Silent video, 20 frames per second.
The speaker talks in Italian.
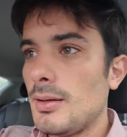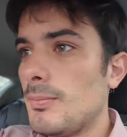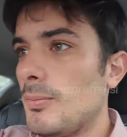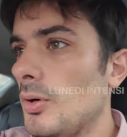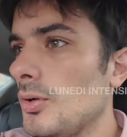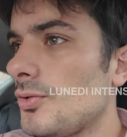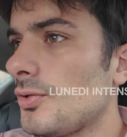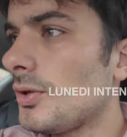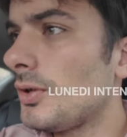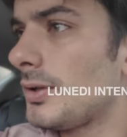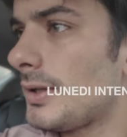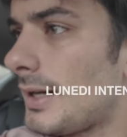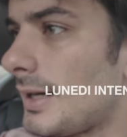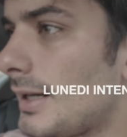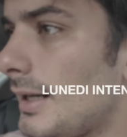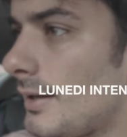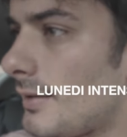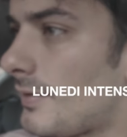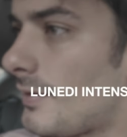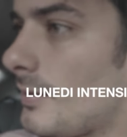Buongiorno
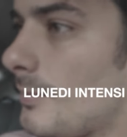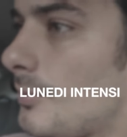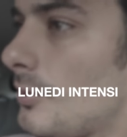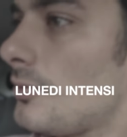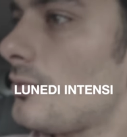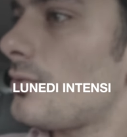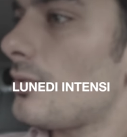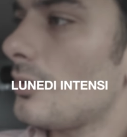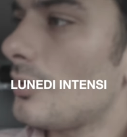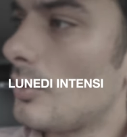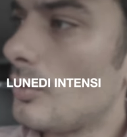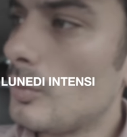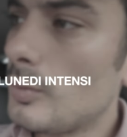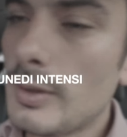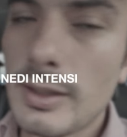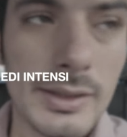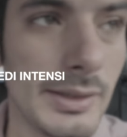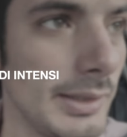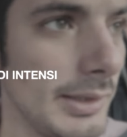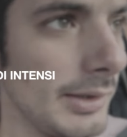ragazzi, buongiorno,
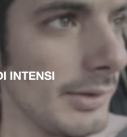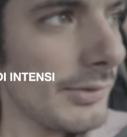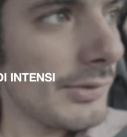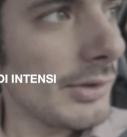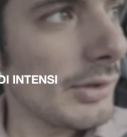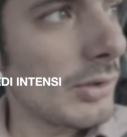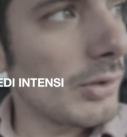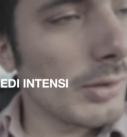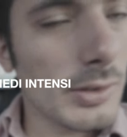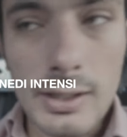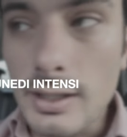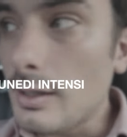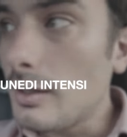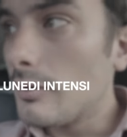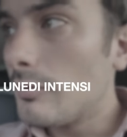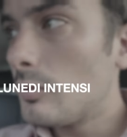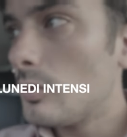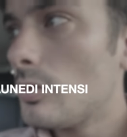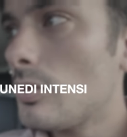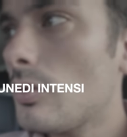lunedì si corre al
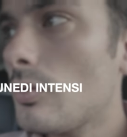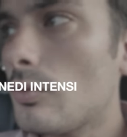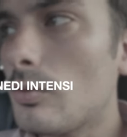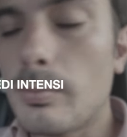lavoro,